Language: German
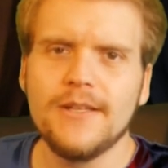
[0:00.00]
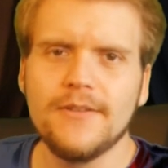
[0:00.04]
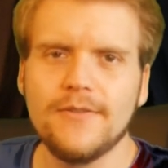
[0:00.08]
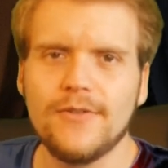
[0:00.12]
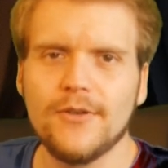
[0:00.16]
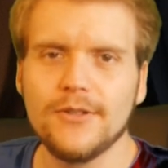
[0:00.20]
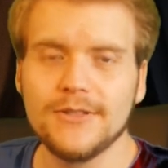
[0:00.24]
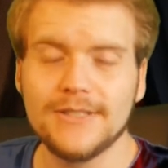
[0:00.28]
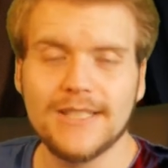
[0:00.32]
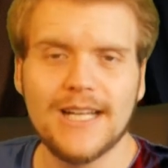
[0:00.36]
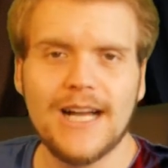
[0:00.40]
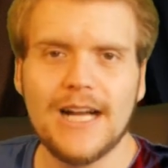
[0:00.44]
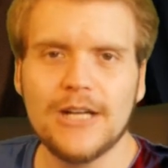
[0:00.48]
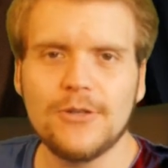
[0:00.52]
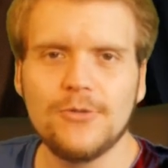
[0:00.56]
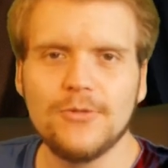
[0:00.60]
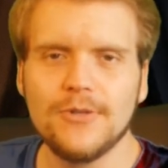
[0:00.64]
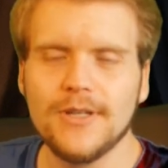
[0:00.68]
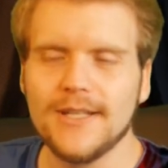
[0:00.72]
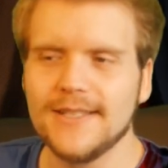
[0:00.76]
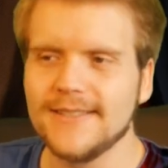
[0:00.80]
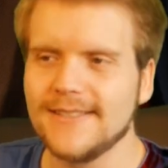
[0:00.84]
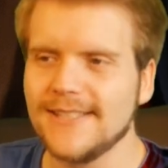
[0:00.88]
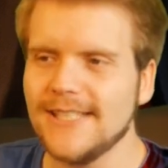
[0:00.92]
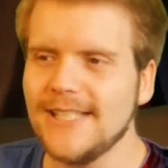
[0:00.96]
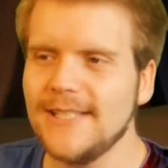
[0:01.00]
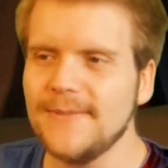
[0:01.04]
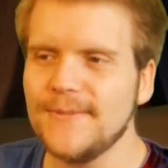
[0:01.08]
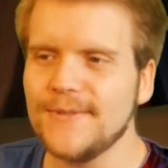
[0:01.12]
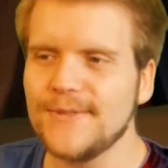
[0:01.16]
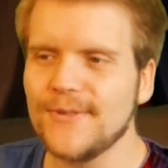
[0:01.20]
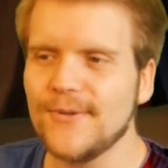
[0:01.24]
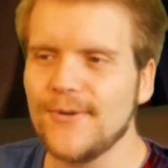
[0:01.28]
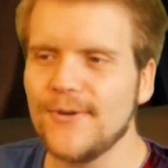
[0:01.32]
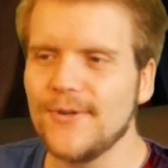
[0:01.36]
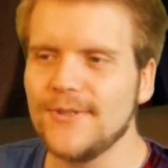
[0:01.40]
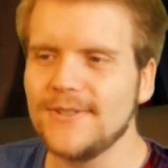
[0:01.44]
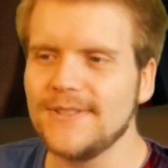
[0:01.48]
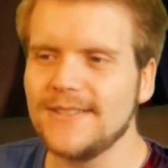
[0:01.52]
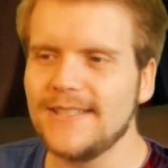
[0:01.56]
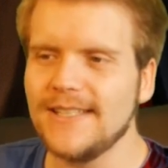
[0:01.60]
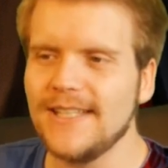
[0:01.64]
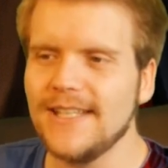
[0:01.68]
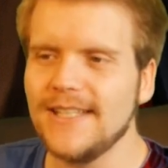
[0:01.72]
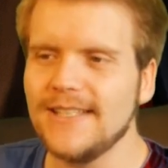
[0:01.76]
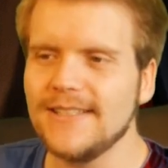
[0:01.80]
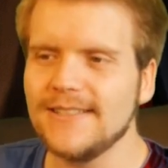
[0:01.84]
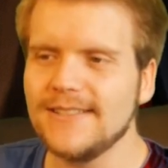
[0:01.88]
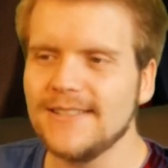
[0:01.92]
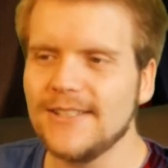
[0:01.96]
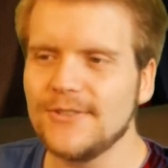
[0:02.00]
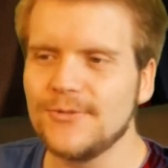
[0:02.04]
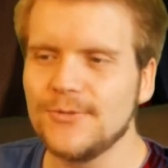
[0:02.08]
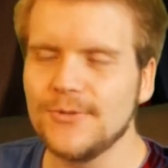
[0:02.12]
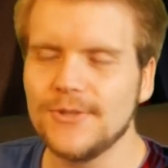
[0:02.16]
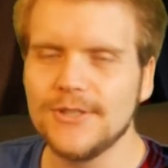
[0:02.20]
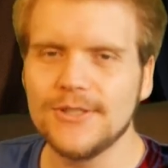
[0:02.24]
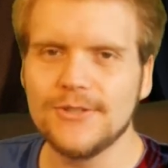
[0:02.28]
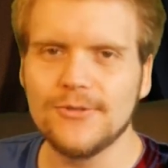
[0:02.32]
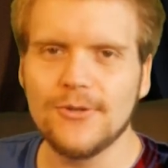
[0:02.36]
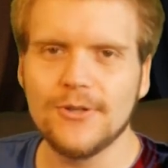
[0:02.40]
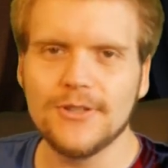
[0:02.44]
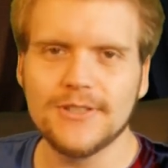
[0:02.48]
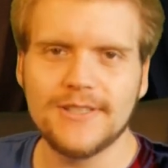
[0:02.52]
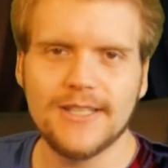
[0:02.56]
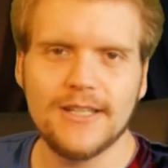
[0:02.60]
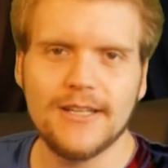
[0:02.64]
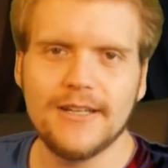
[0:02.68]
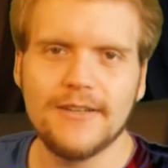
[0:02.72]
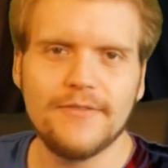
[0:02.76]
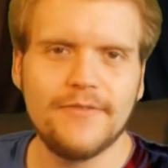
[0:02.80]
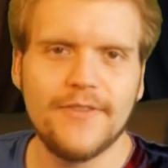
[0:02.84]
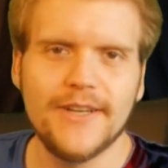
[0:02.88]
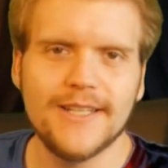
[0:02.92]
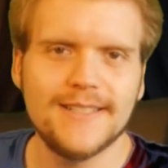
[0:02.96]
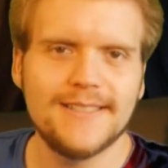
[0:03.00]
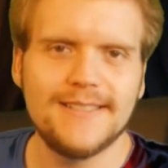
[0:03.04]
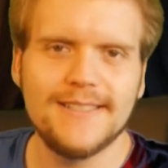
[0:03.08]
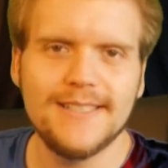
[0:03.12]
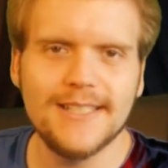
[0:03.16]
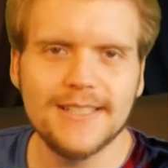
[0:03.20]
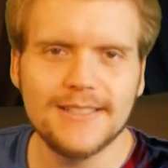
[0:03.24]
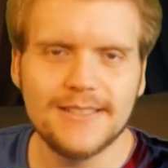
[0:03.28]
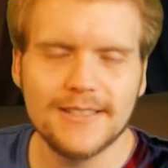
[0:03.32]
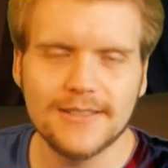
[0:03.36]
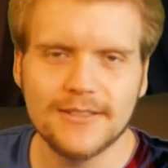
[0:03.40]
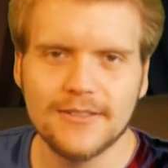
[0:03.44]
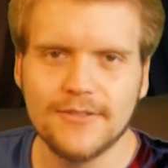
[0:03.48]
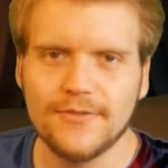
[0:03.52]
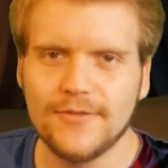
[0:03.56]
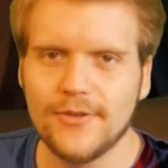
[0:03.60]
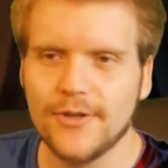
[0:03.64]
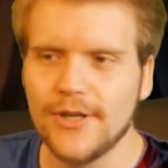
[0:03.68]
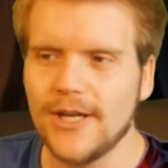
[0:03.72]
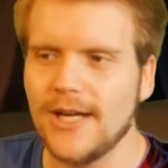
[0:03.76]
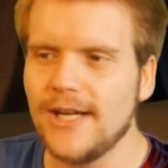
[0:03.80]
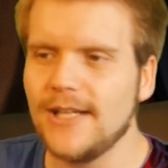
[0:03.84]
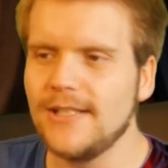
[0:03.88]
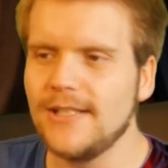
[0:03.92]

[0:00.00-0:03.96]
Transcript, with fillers: von Dracula selbst und der ist natürlich noch der versiertere von